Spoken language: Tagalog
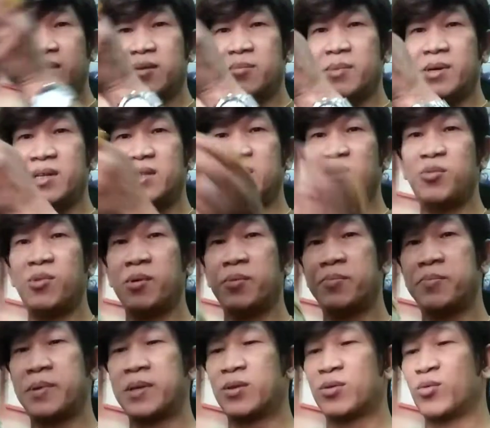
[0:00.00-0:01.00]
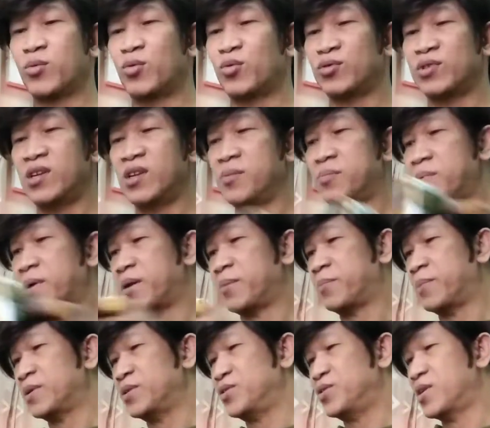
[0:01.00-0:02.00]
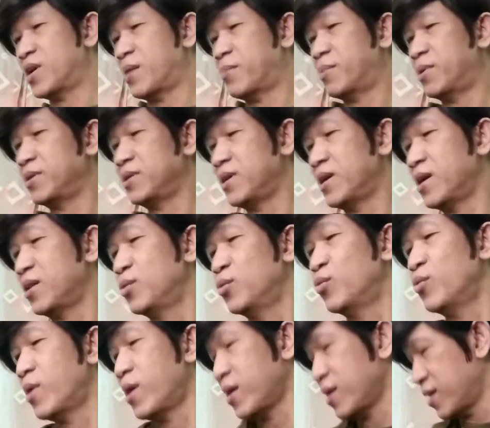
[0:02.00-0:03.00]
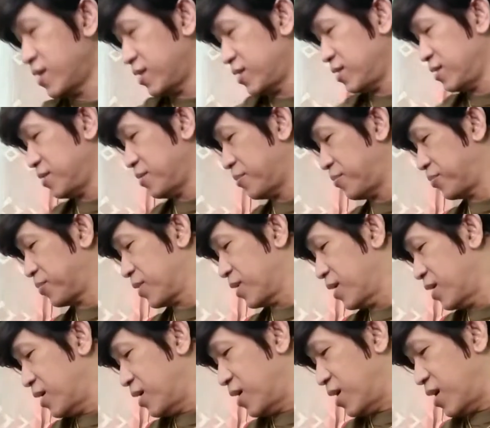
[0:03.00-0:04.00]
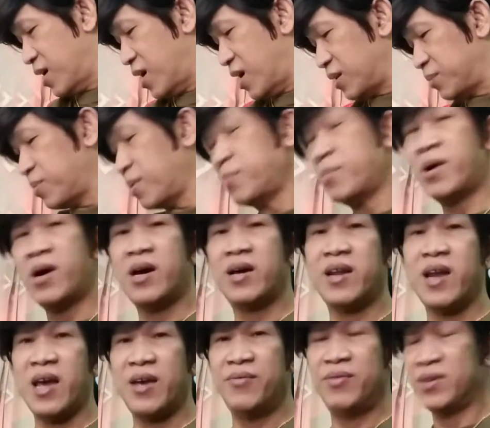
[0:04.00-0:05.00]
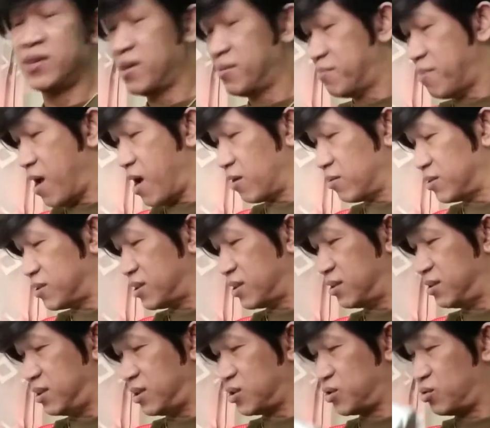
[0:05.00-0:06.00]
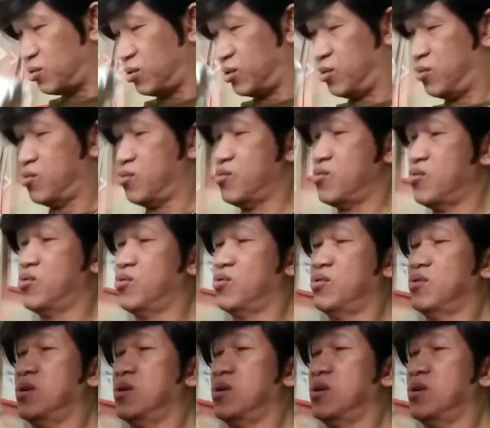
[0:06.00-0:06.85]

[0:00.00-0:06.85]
Maganda yung mga patulog nila para panigyan. Ayan, one. May mga arriving na bagong signature doon.